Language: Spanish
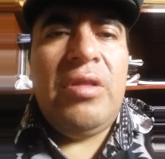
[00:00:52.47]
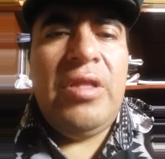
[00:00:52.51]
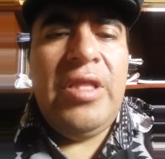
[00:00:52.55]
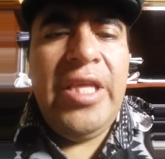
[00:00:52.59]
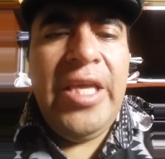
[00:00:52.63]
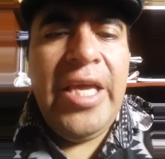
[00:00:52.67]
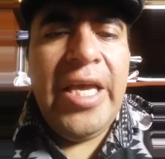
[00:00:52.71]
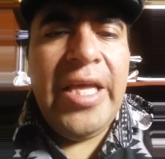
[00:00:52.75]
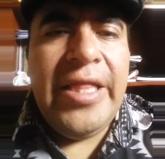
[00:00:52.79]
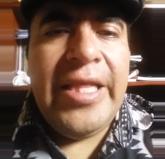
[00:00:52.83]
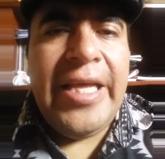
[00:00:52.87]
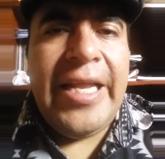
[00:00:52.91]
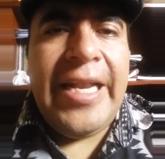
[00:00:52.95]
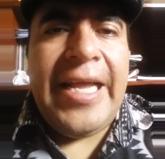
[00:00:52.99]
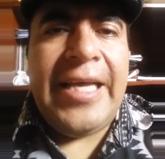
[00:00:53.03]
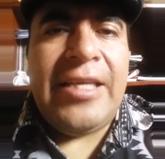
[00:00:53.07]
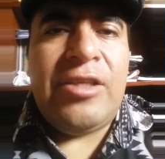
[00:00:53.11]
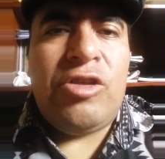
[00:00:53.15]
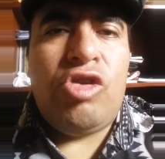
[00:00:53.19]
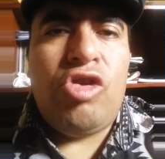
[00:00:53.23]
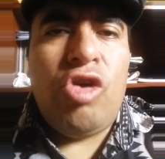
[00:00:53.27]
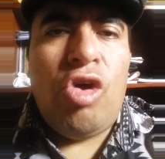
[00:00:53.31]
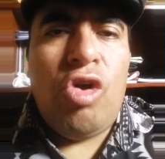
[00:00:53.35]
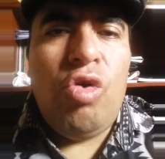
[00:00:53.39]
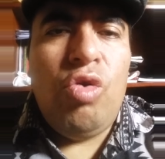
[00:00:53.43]
tiene la
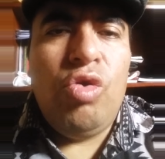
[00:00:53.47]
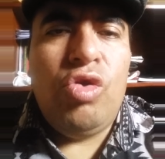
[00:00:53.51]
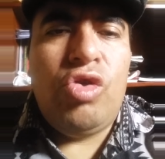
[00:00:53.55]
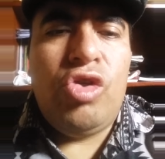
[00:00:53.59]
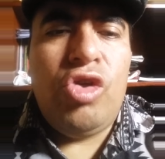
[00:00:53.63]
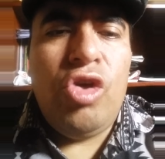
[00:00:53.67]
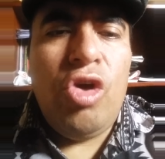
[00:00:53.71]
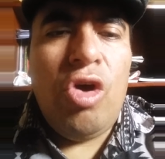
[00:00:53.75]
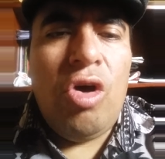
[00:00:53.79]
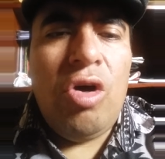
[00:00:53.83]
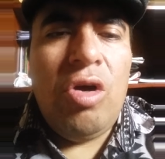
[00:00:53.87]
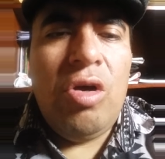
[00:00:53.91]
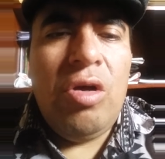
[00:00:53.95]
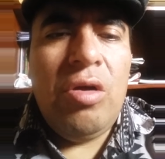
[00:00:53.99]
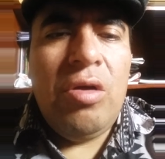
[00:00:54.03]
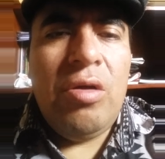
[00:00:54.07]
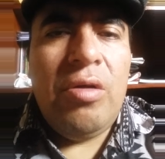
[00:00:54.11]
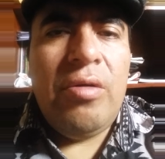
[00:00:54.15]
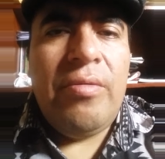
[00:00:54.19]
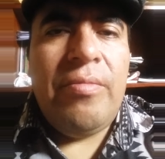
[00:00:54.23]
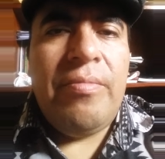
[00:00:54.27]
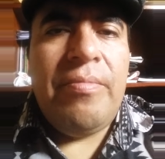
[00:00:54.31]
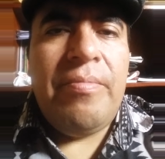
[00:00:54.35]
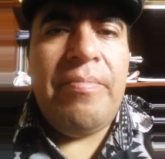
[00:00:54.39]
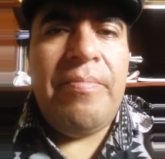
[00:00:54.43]
solución
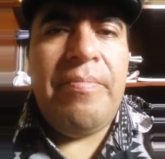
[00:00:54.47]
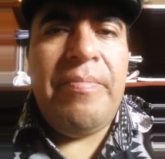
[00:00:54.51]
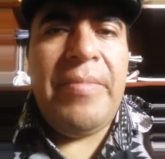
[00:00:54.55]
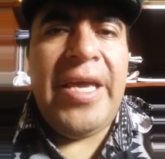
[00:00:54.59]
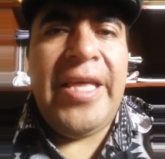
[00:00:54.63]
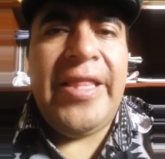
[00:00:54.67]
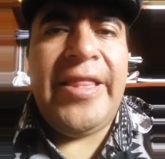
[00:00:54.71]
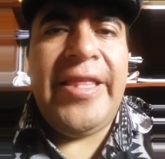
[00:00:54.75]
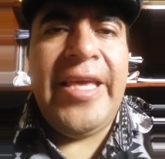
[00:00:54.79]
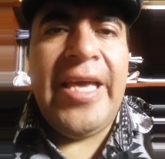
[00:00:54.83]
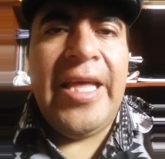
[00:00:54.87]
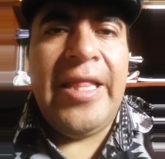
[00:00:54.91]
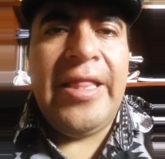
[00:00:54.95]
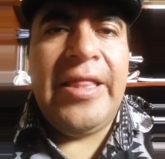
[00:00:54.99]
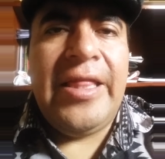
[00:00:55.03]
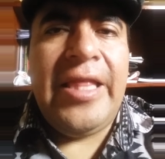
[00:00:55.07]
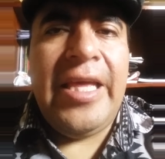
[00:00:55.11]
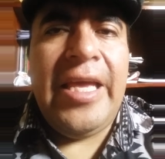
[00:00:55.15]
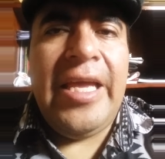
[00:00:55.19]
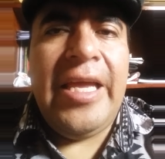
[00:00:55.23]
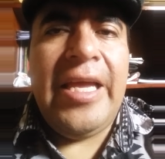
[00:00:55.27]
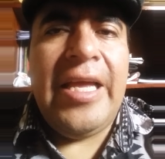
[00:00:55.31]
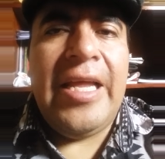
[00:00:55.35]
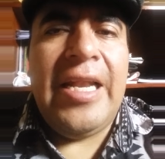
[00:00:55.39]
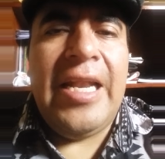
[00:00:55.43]

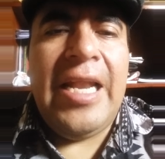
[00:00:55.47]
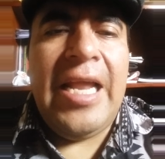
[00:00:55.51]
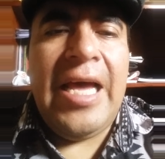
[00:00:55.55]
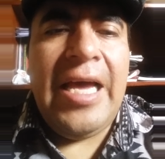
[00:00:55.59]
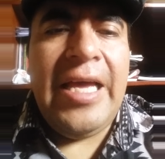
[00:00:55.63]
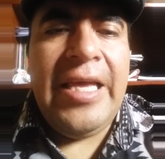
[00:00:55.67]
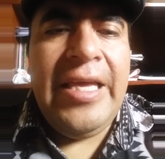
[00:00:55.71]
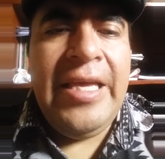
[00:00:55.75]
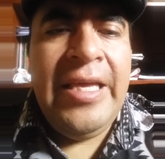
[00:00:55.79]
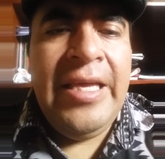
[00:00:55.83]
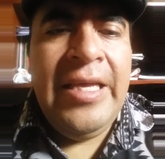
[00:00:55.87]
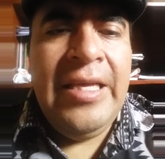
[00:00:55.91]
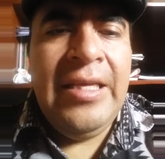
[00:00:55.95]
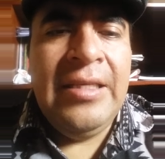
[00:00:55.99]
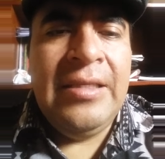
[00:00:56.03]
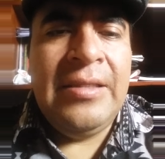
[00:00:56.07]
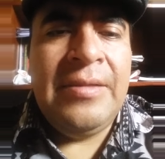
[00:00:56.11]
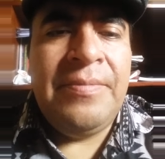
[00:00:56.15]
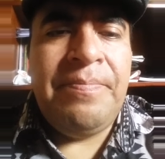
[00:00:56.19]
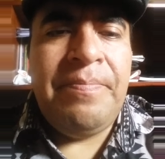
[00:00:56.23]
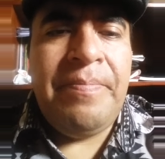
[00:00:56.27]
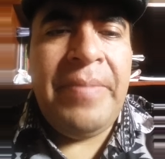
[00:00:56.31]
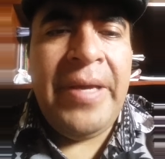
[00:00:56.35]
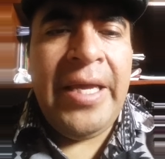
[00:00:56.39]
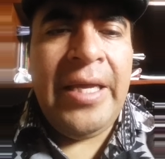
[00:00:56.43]
mediante la
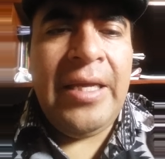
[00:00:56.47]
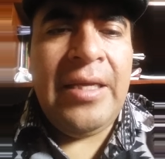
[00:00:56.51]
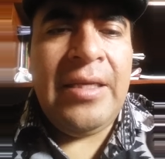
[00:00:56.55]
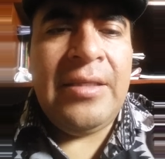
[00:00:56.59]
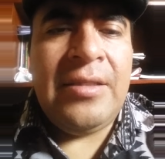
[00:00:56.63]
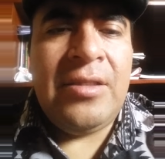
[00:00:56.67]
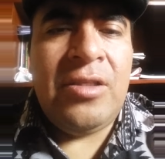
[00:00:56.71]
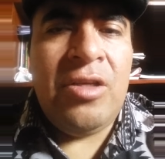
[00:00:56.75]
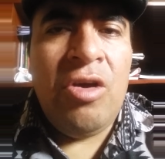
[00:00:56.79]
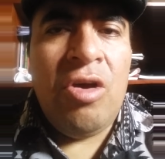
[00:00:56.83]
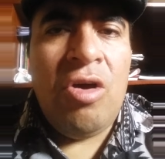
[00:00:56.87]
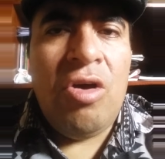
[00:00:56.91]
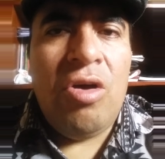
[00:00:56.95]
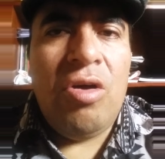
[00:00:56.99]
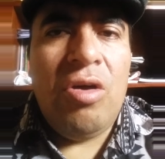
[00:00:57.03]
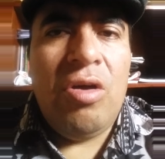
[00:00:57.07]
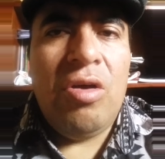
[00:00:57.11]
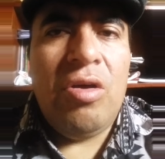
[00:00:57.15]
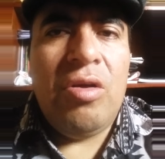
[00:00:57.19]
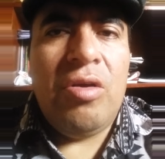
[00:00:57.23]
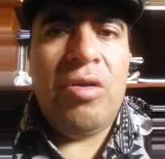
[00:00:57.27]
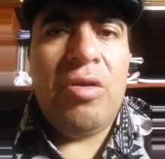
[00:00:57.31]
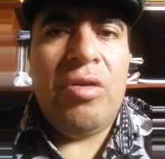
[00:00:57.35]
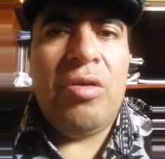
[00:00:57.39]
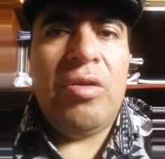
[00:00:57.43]

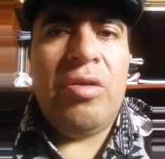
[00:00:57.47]
inspección